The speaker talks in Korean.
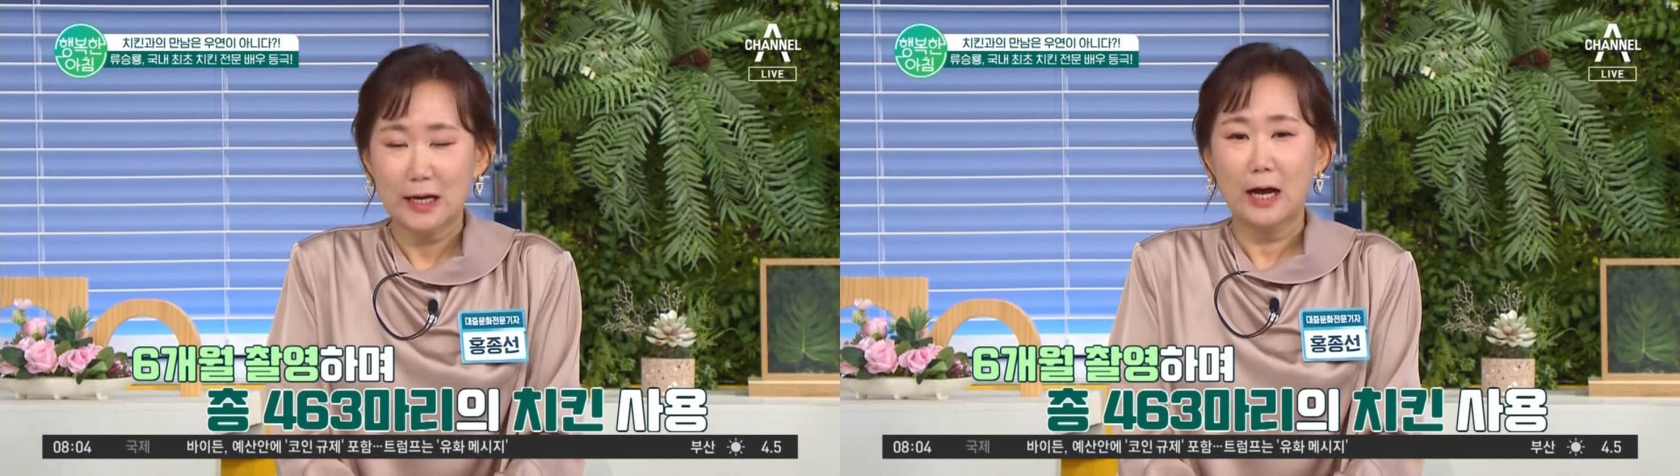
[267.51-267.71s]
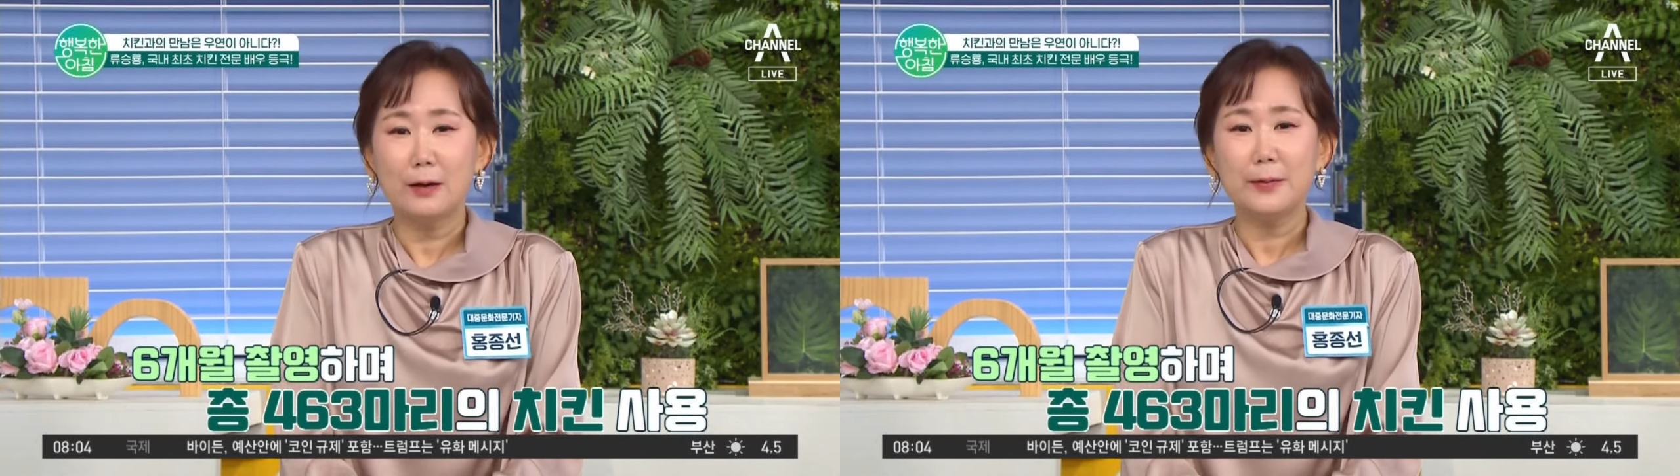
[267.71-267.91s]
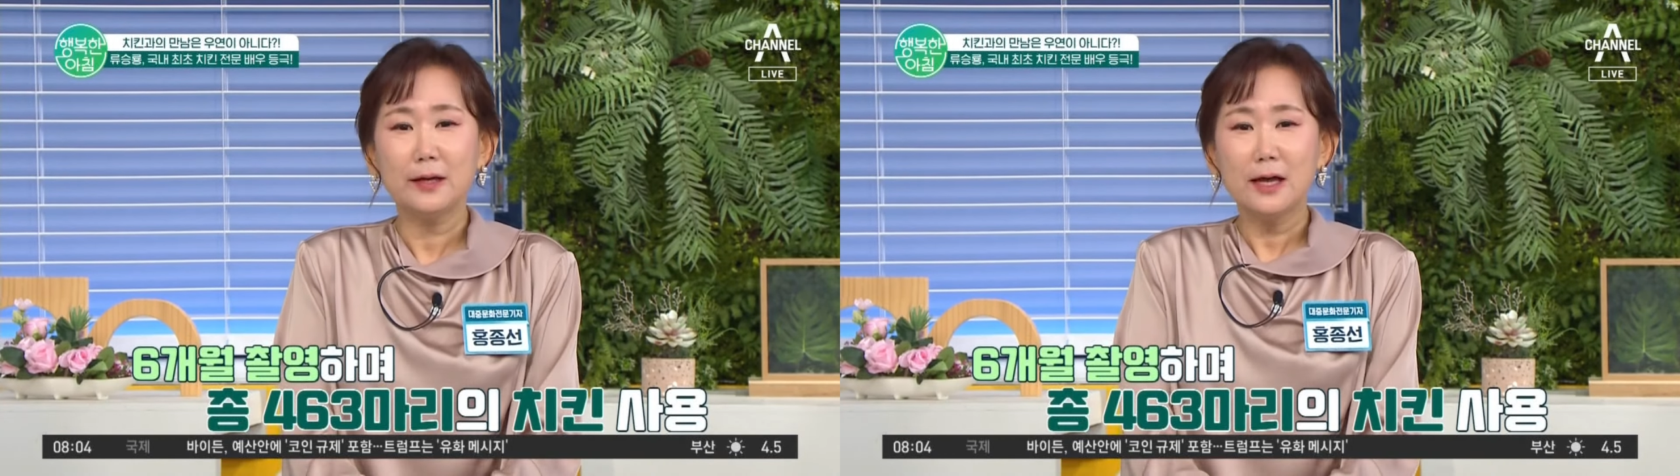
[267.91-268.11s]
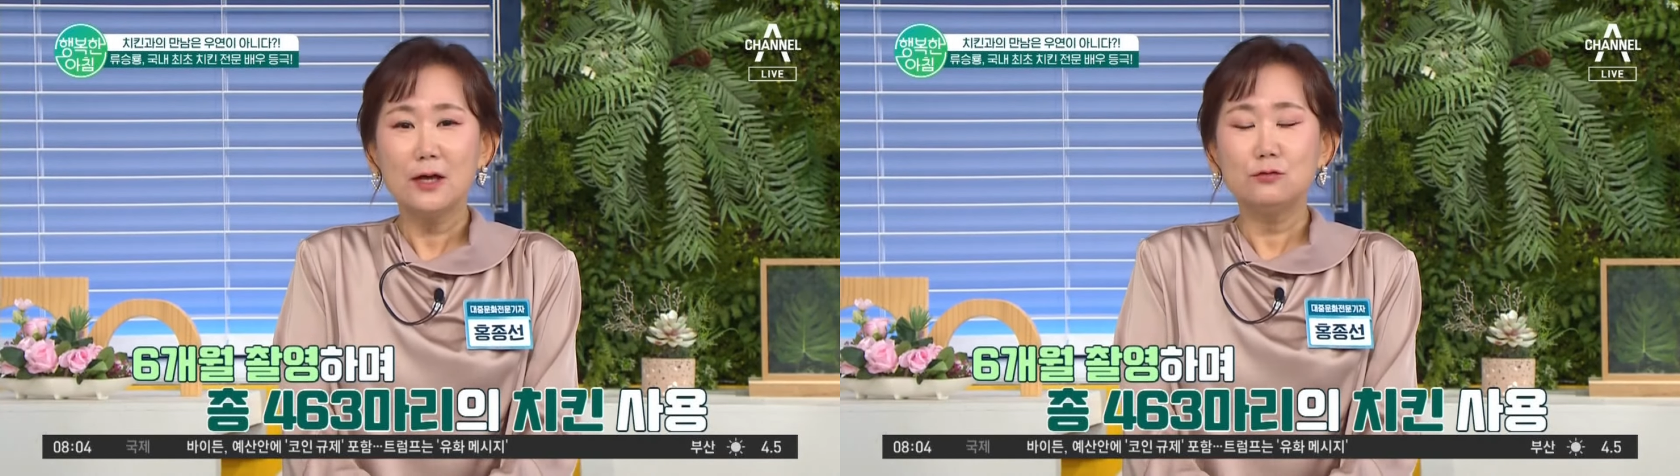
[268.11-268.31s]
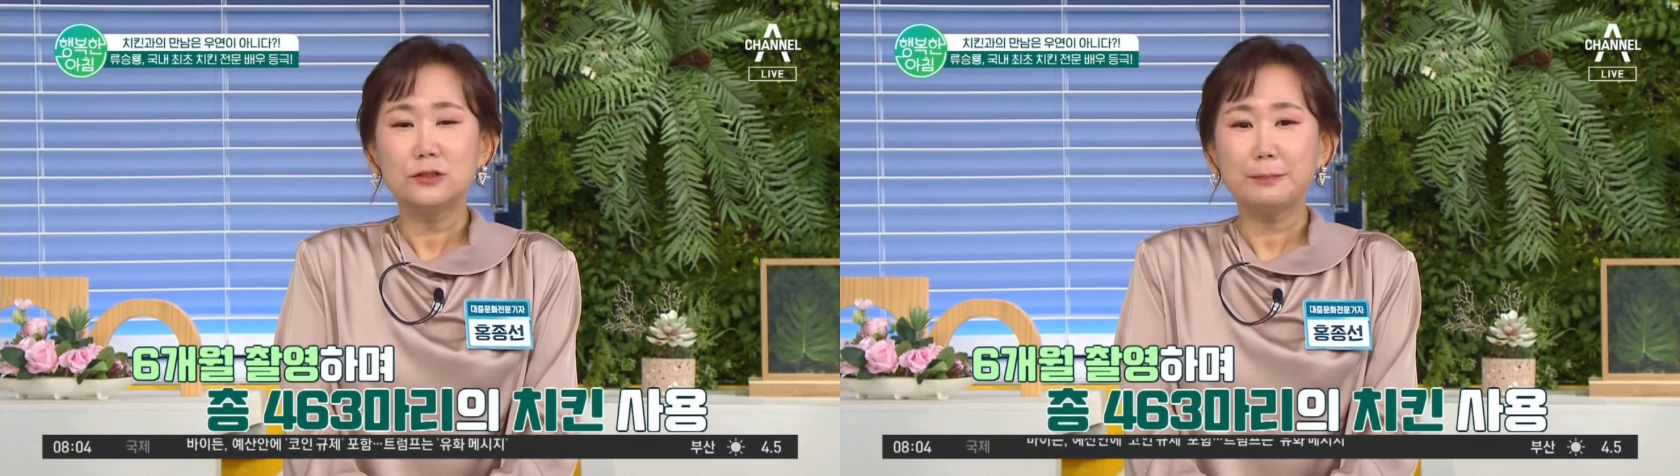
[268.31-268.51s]

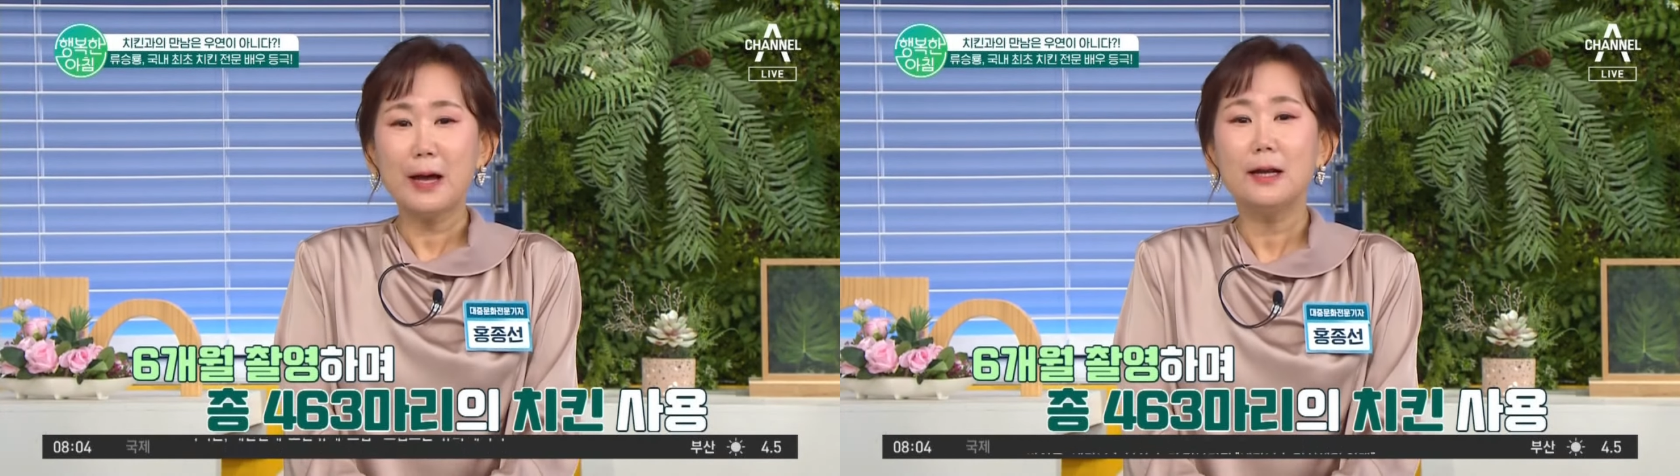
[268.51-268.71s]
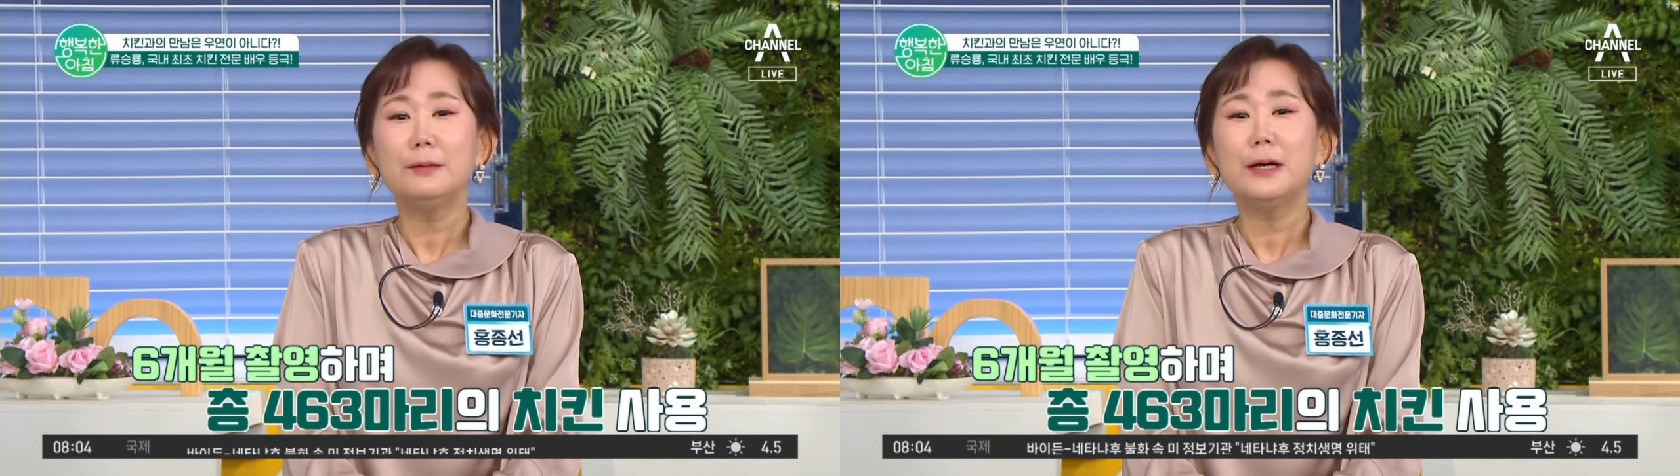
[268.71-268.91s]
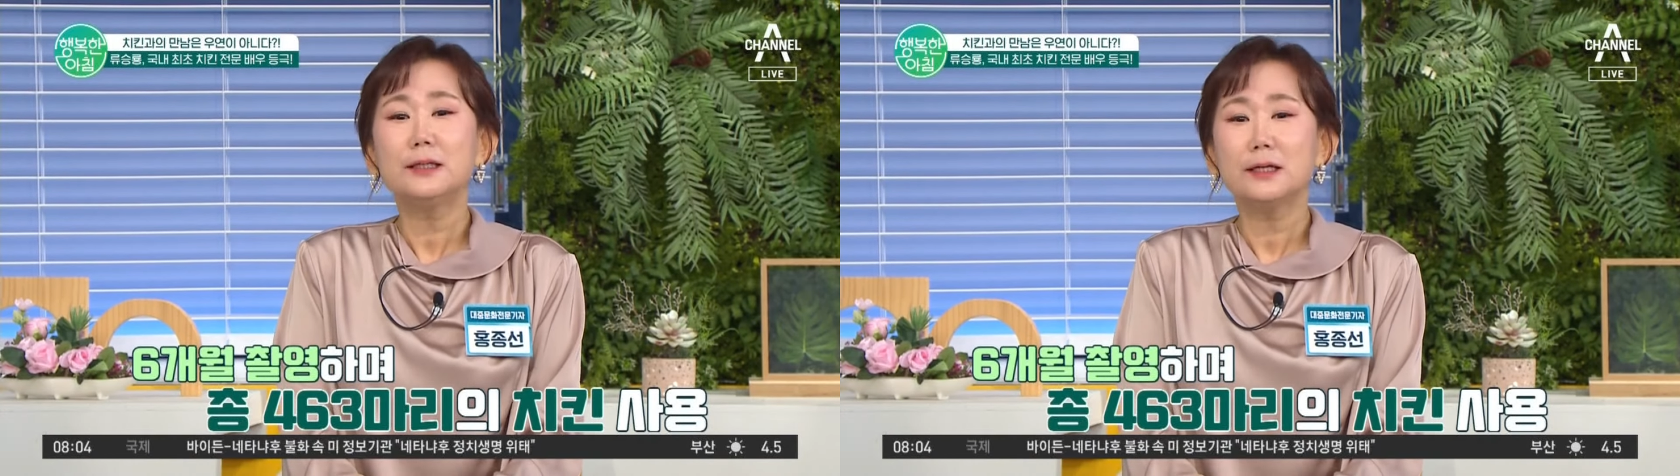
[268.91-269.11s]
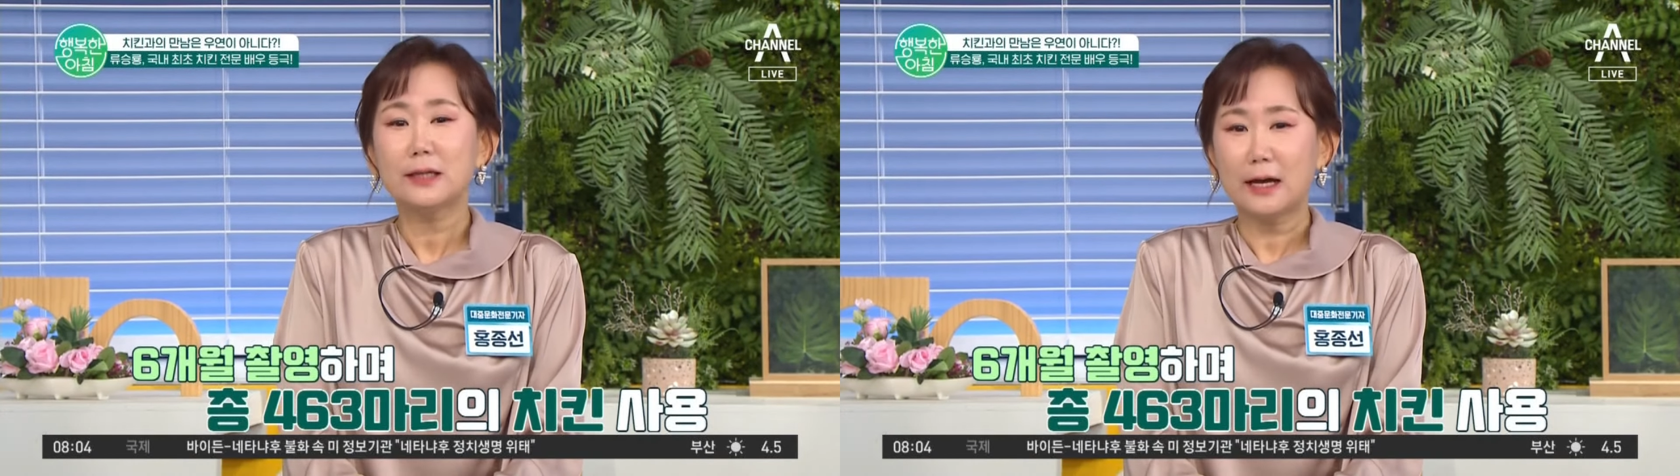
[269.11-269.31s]
468마리의